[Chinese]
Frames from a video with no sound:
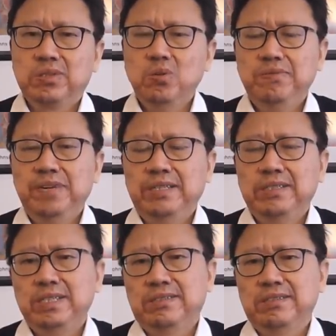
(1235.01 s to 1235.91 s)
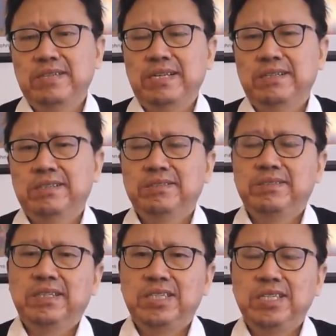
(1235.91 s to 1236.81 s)
攻防一直在
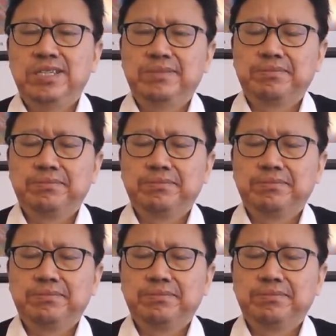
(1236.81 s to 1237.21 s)
这个进行。